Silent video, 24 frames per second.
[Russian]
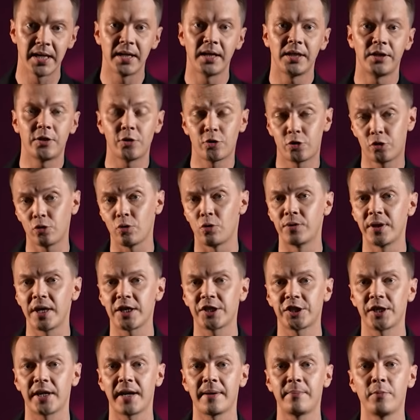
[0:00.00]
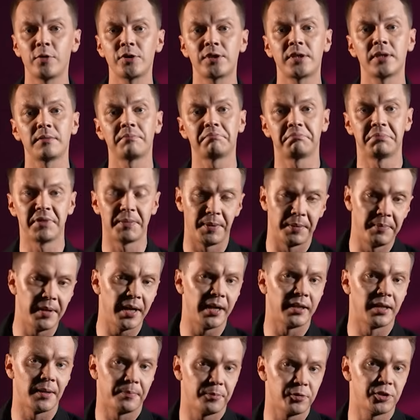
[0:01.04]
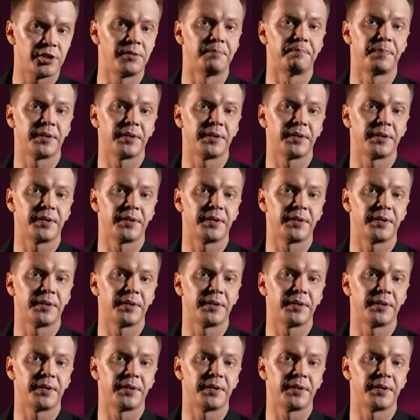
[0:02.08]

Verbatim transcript: Еще о нашей работе на примере, допустим,